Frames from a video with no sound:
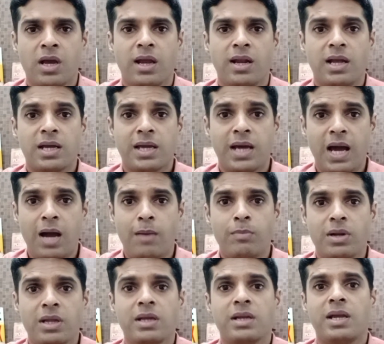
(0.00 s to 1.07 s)
இல்லை
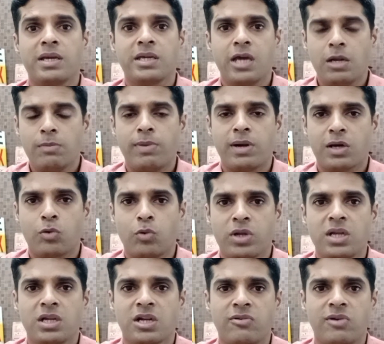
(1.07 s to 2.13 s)
கேம்பிளிங்கில்
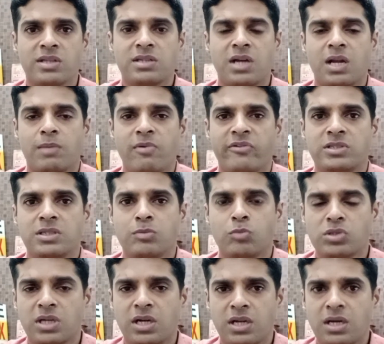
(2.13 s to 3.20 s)
இயல்படக்கூடிய நிறுவனத்தில் நம்ம வந்து
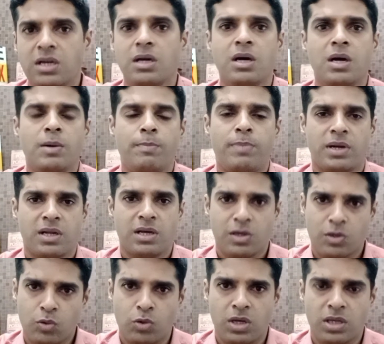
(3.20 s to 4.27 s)
முதலீடு
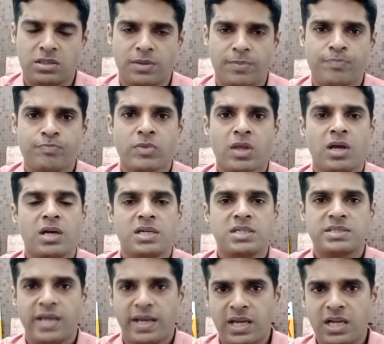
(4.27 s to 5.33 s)
பண்ணக்கூடாது
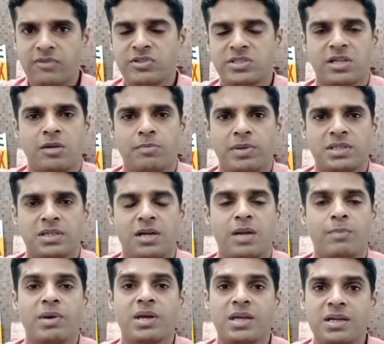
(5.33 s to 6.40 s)
செகண்ட் விஷயம் பார்த்தீங்கன்னா
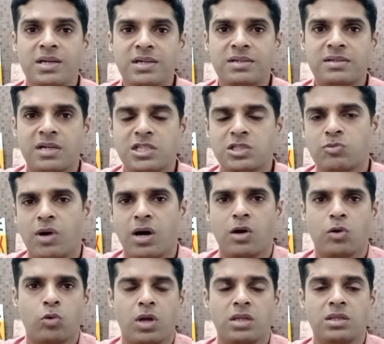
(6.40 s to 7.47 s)
நம்ம இன்ட்ரெஸ்ட்
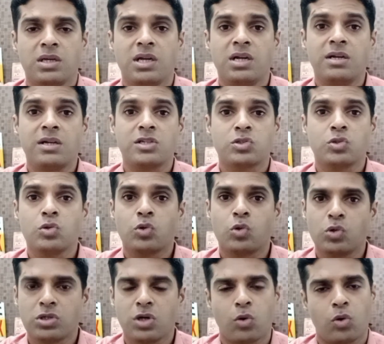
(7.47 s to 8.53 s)
வாங்கக்கூடாது இன்ட்ரெஸ்ட்டும்
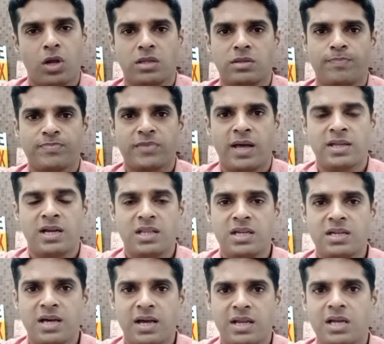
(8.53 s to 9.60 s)
கொடுக்கக்கூடாது அதனால
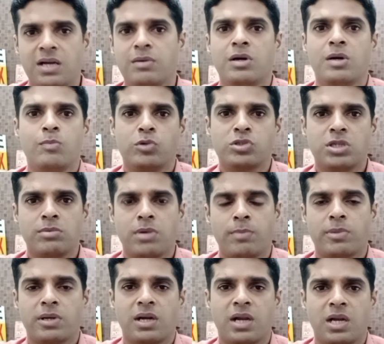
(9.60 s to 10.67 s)
தான் நிறைய முஸ்லீம்
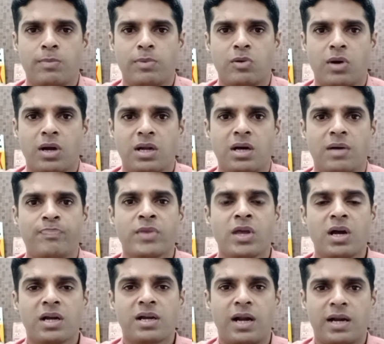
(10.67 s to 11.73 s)
நண்பர்கள் என்ன பண்ணுவாங்கன்னா
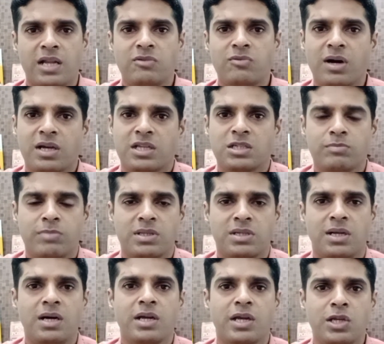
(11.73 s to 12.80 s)
கடன் வாங்குறதுக்கு
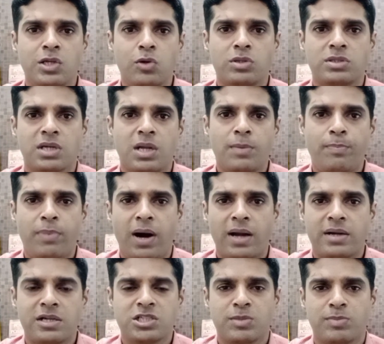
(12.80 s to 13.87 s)
பதிலாக இன்னொருத்தங்களை
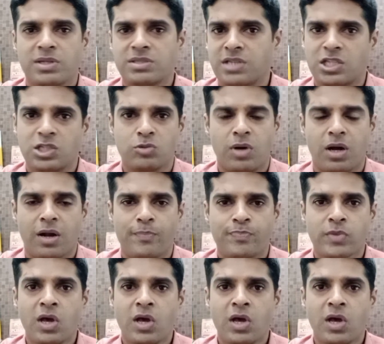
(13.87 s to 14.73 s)
பார்ட்னர்ஷிப்பில் சேர்த்துக்குவாங்க